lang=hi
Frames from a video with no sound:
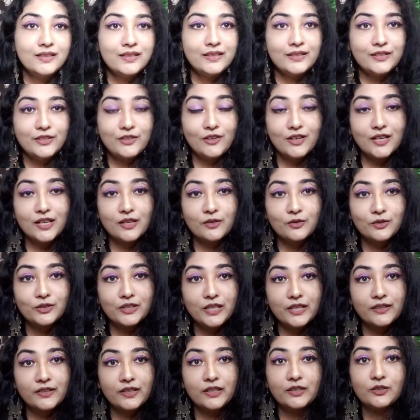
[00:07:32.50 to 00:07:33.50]
ये वाला
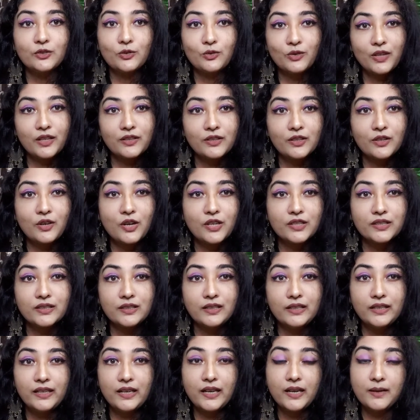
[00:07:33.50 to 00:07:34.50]
कुर्ता सेट थोड़ा सा
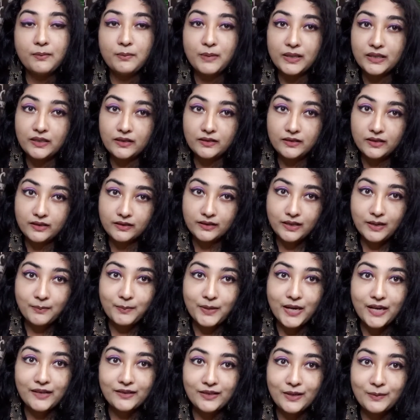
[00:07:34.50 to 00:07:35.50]
कॉस्टली है बट जितना
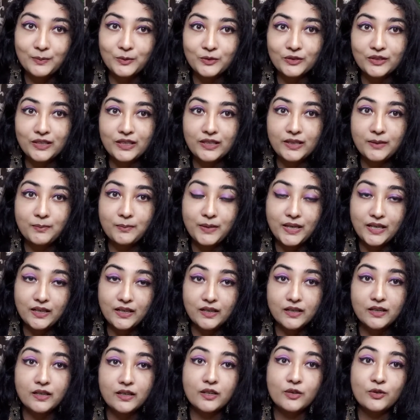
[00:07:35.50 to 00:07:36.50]
प्राइस आप उसके लिए पे
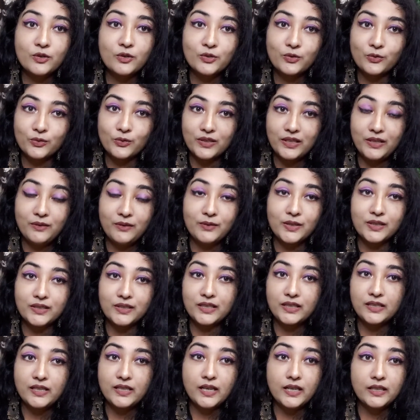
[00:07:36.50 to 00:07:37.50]
कर रहे हो टोटली
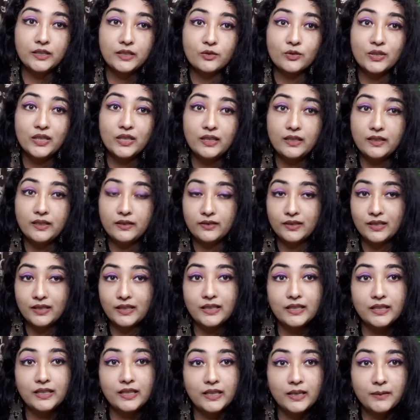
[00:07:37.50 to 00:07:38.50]
वर्थ इट है क्योंकि इस
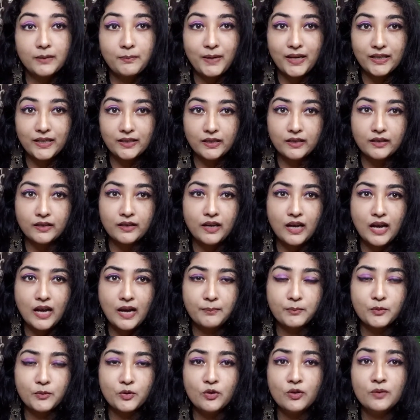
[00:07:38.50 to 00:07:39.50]
तरीके के पैटर्न
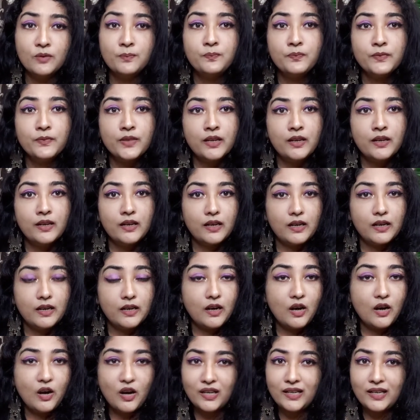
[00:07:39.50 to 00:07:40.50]
आपको
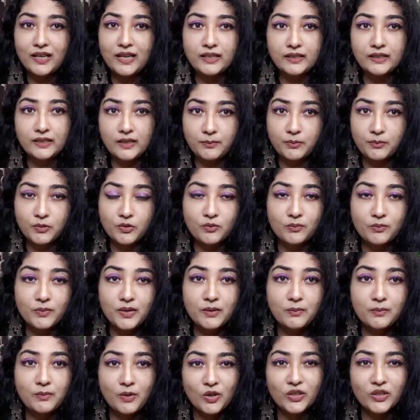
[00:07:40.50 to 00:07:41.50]
ऑनलाइन कपड़ों
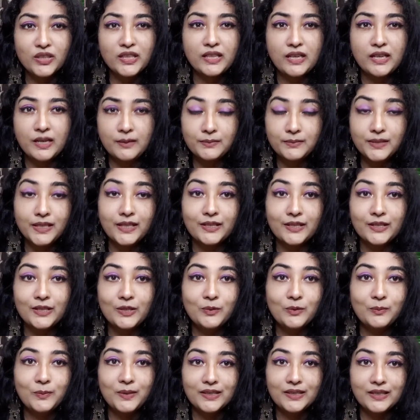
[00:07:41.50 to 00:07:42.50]
में बहुत ही कम देखने
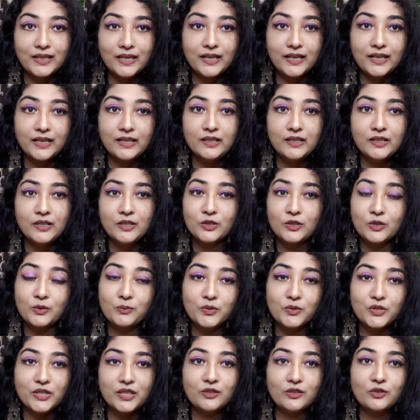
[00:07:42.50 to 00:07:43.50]
को मिलते हैं तो
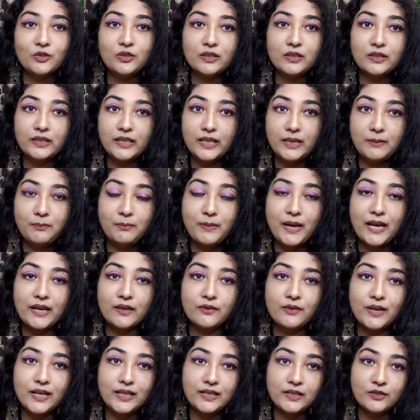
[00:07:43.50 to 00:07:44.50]
मुझे तो डीप
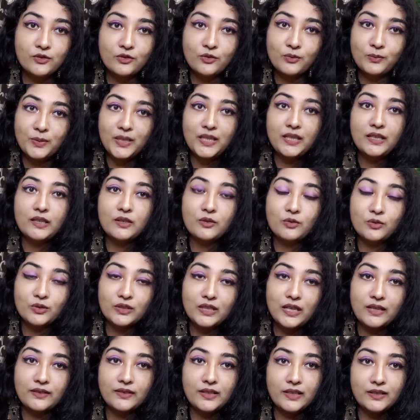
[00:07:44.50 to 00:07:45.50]
बैक वाले जो भी
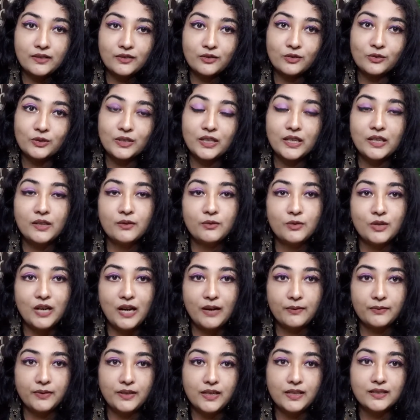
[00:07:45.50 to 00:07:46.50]
कुर्ता सेट्स होते हैं वो
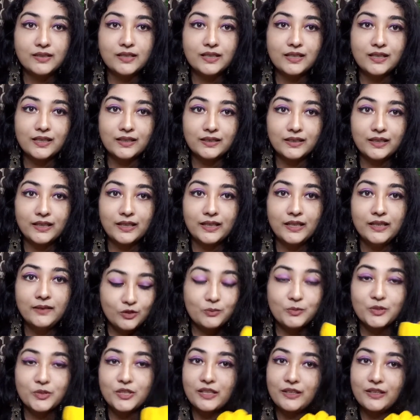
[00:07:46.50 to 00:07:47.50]
काफ़ी अच्छे लगते हैं
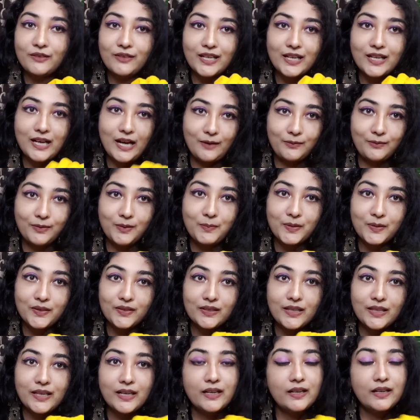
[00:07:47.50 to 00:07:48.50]
तो मुझे ये वाला काफ़ी
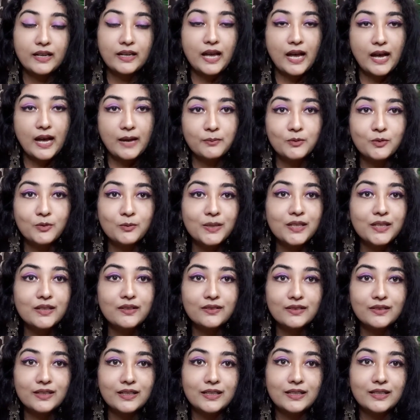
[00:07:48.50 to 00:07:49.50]
पसंद आएगा अगर आपको भी
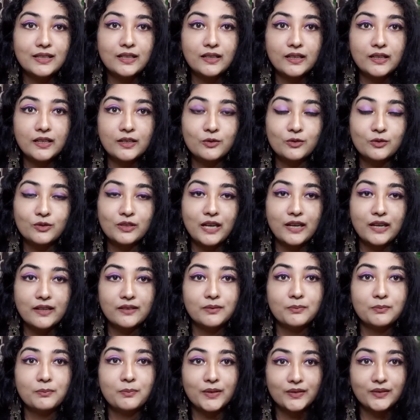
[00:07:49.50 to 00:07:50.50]
इस तरीके के
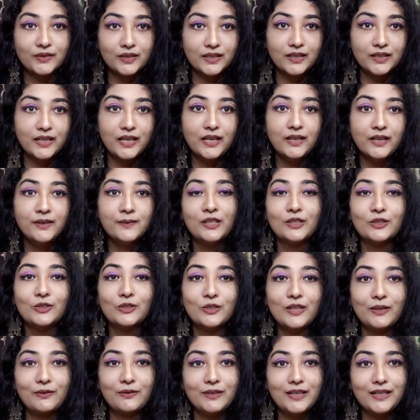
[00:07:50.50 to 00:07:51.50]
कुर्ताज पसंद हैं
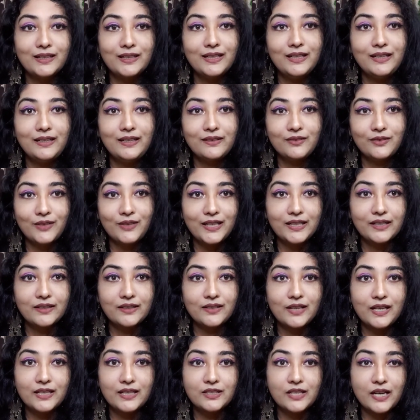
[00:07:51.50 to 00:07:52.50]
तो डेफिनेटली इस वाले के
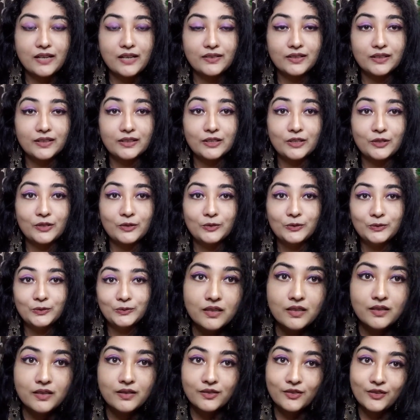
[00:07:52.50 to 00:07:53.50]
साथ जा सकते हो
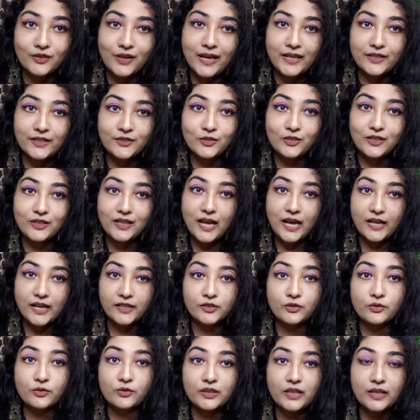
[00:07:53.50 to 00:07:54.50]
सो so गाइज जो
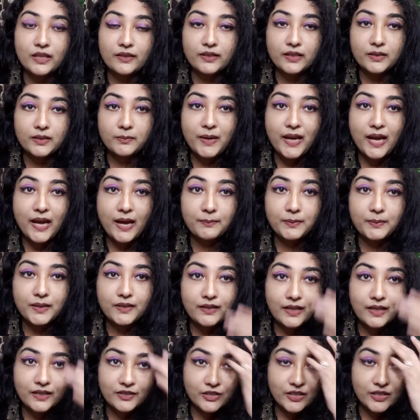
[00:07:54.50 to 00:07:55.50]
लास्ट कुर्ता सेट मैं आपके
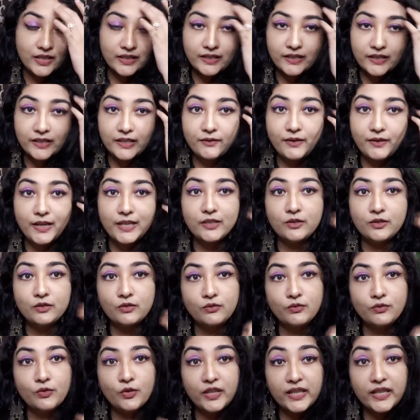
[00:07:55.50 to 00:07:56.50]
साथ शेयर करने वाली
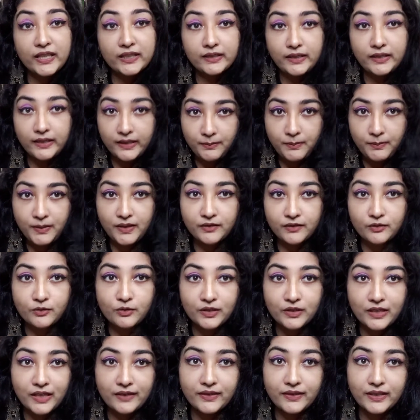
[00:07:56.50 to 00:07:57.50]
हूँ वो एक थ्री पीस
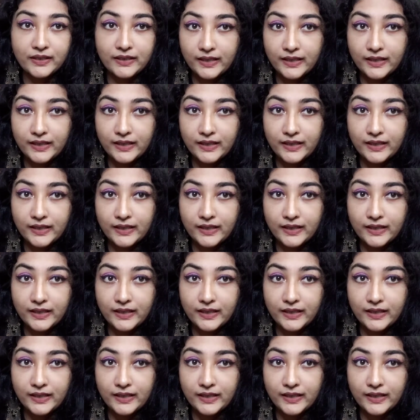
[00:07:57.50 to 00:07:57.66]
कुर्ता सेट